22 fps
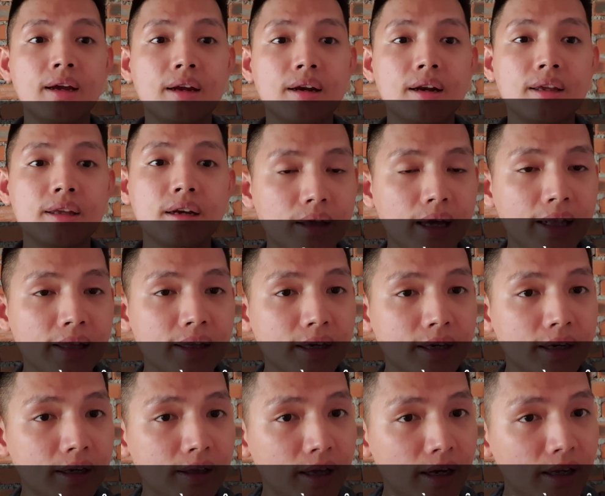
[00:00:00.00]
để cho anh
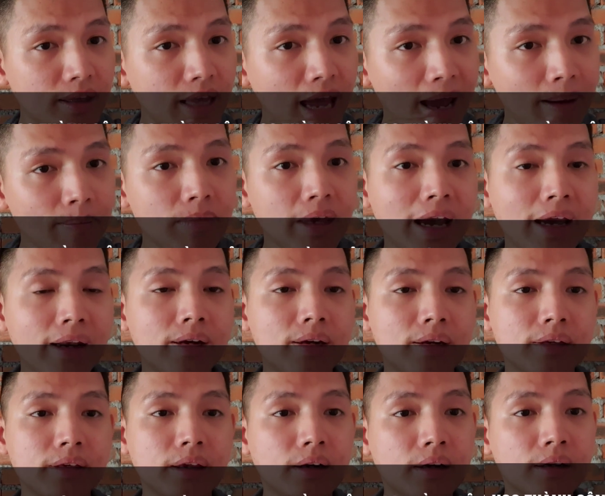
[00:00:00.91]
chị có thể tham gia
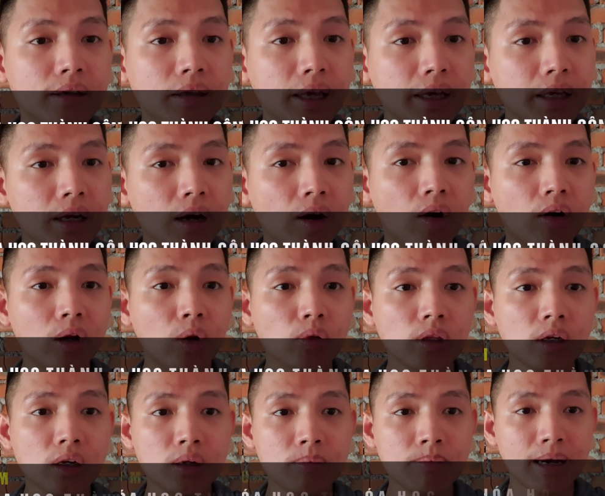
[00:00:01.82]
được những cái cơ hội đầu
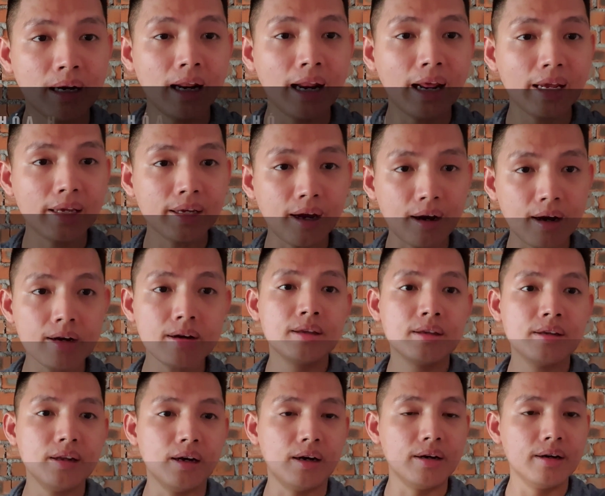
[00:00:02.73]
tư mà nó đang có
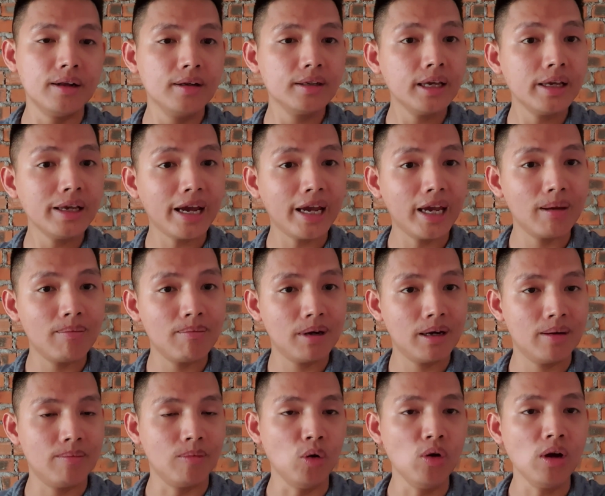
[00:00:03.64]
chứ đợi đến cái ngày
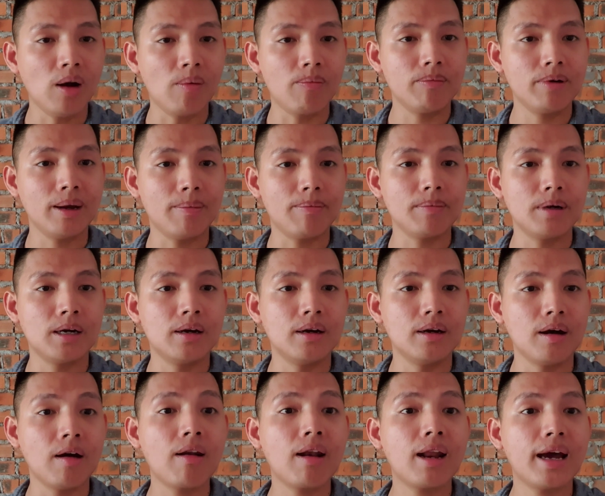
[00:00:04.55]
mà buổi học gặp
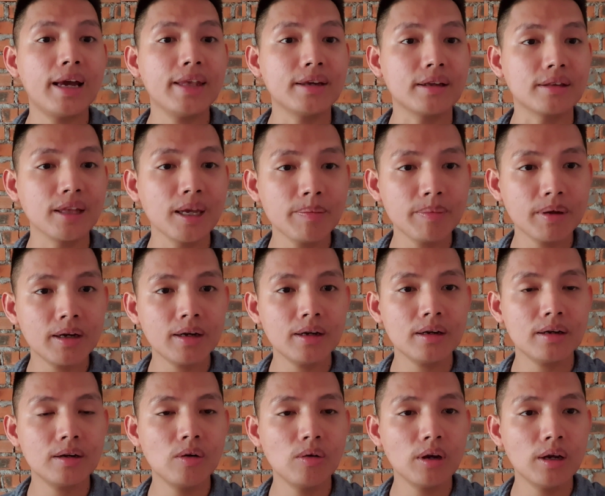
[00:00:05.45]
uh, online trực tiếp đó
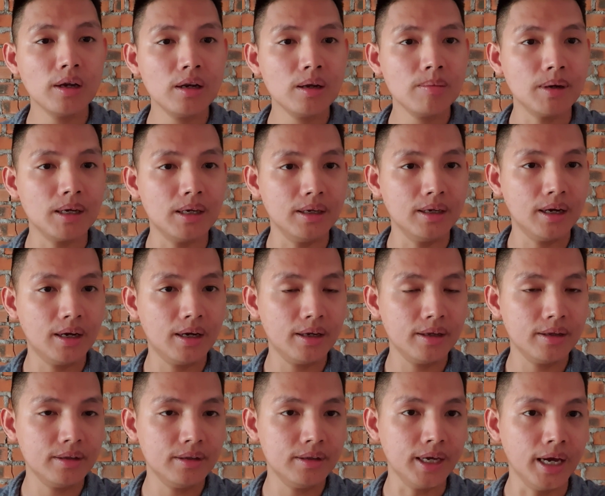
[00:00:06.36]
đôi khi nó bị
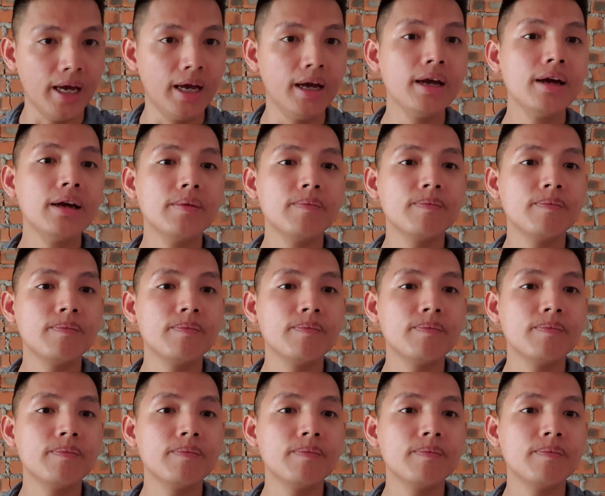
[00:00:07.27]
uh, trễ